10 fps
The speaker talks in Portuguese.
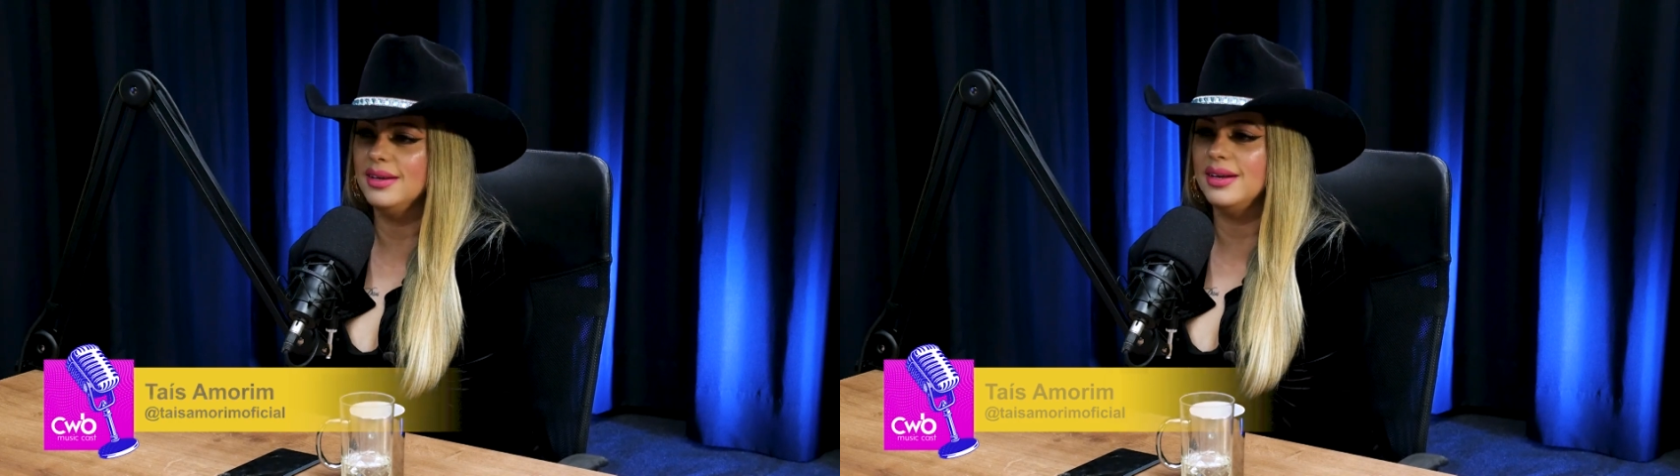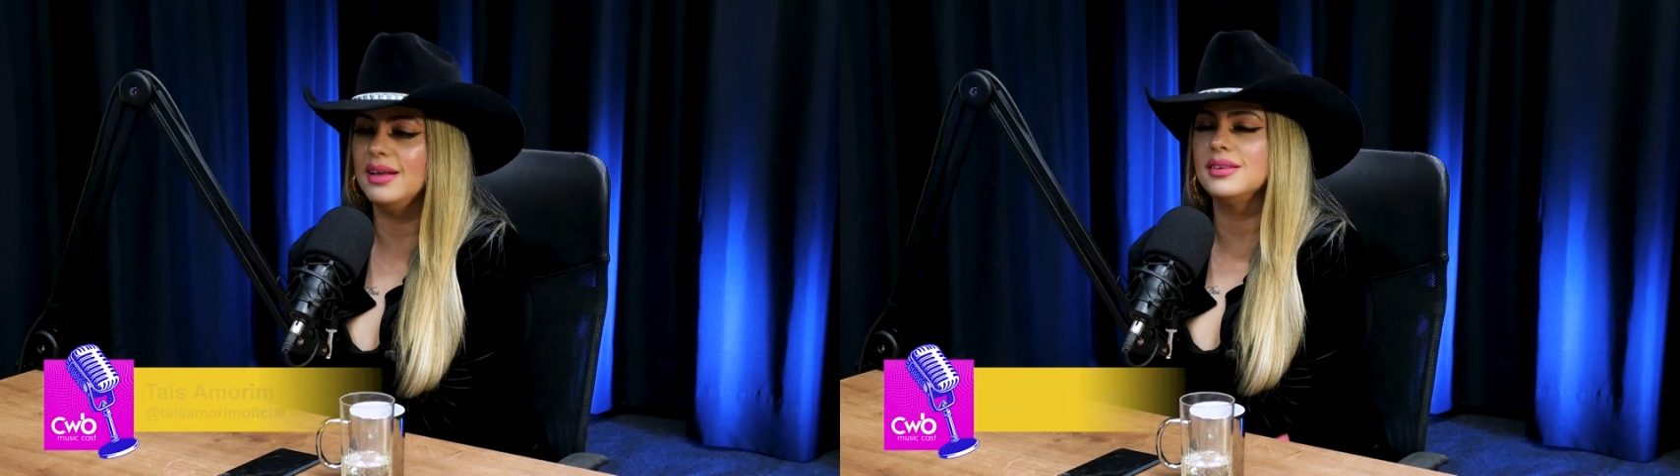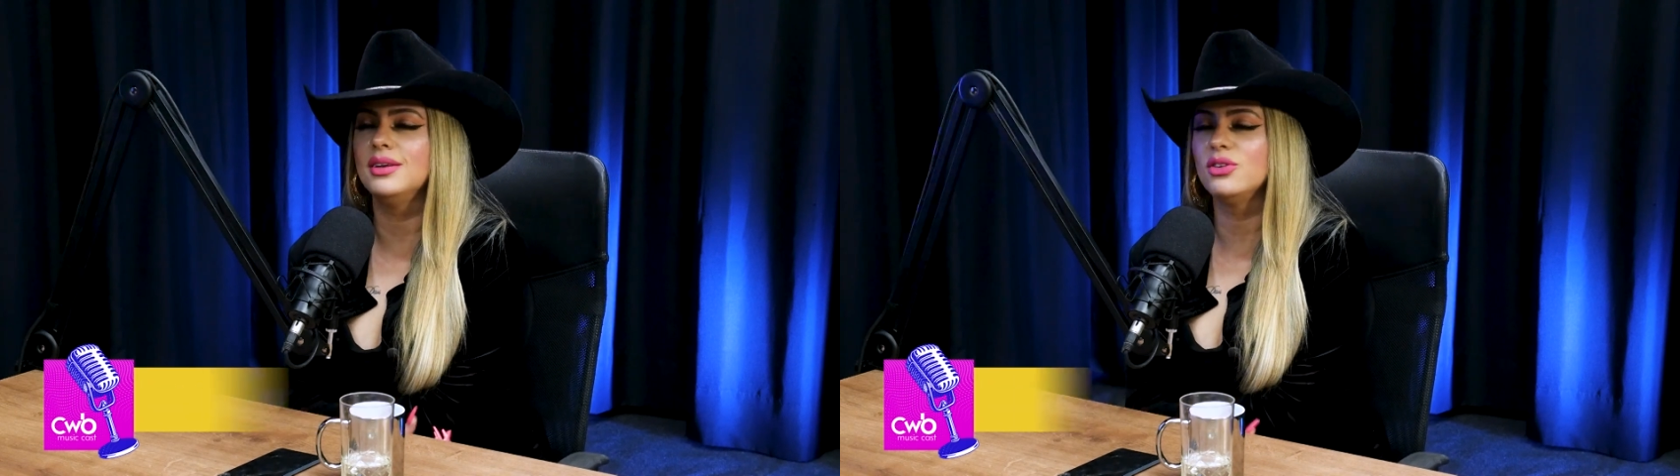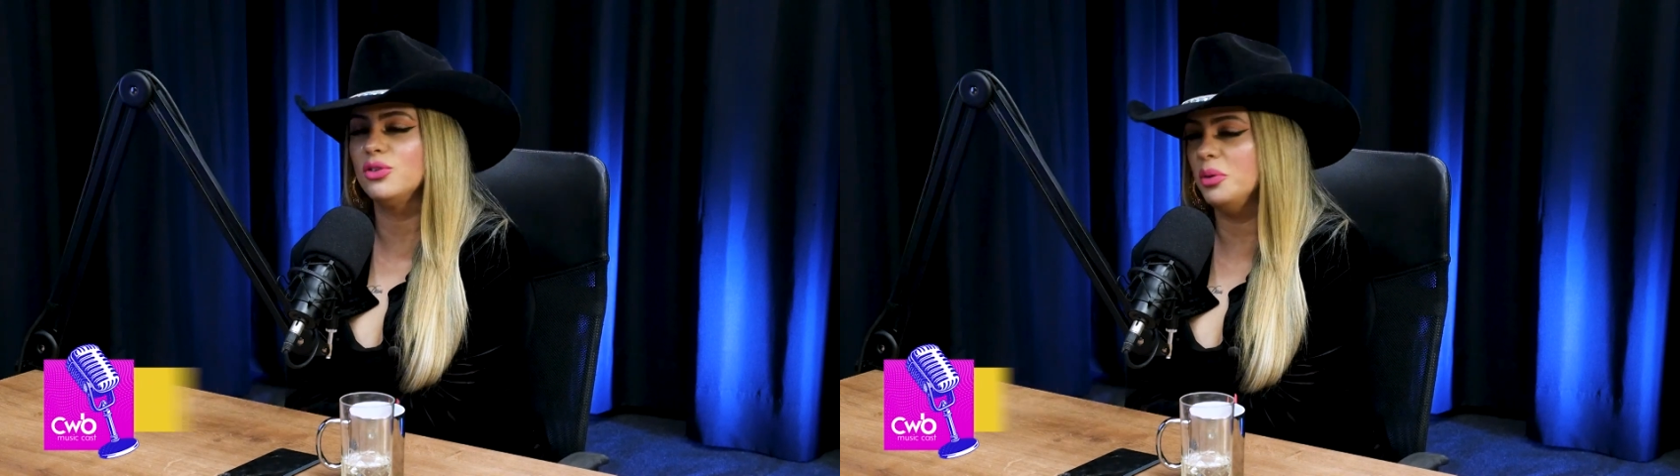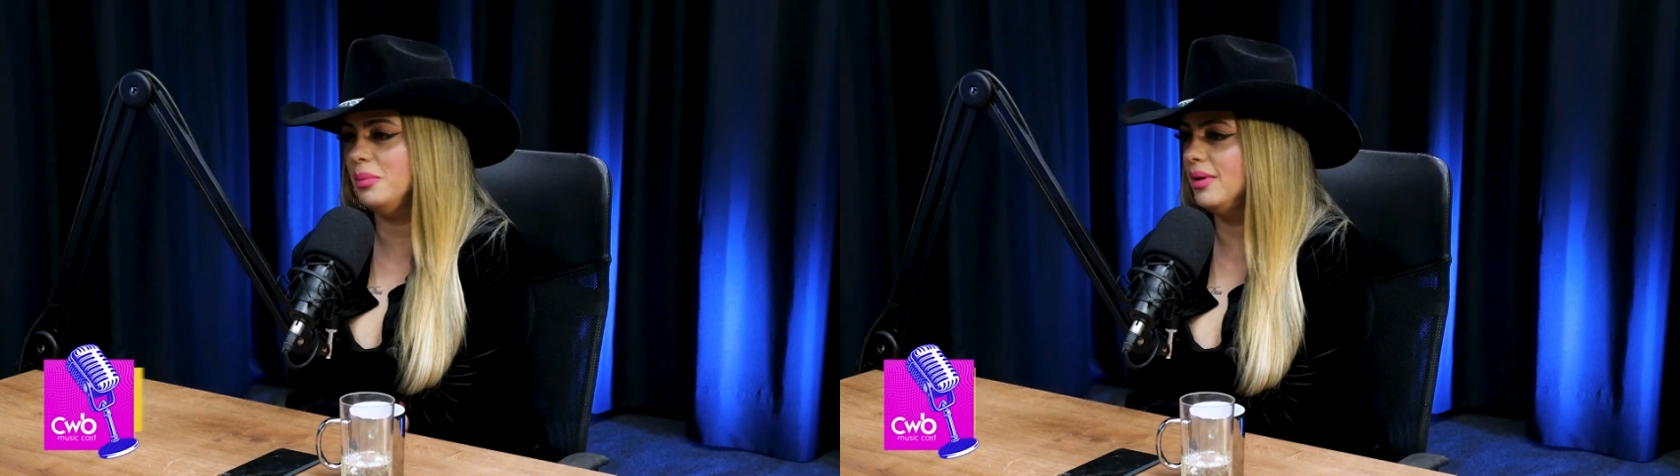Graças a Deus eu
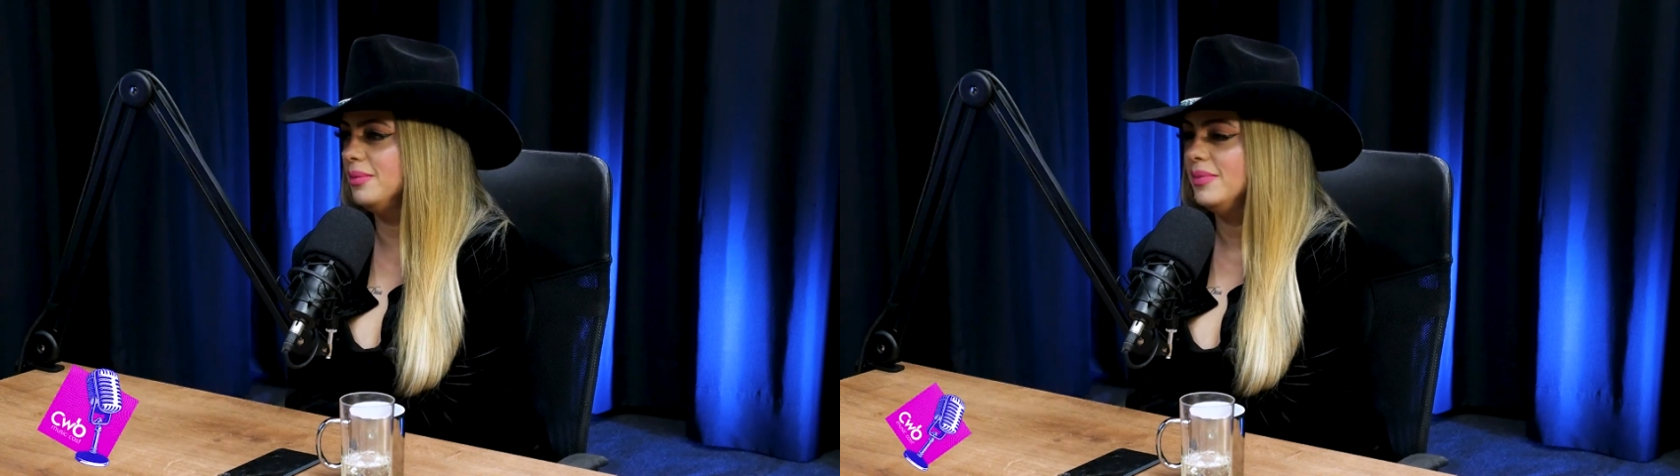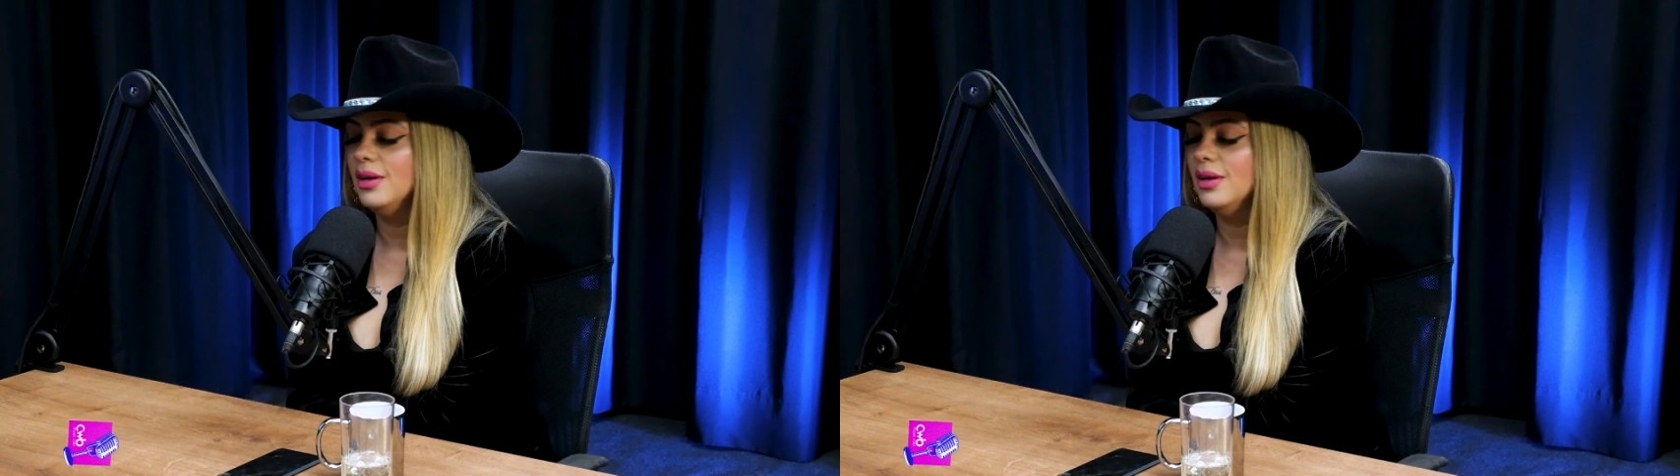tenho uma...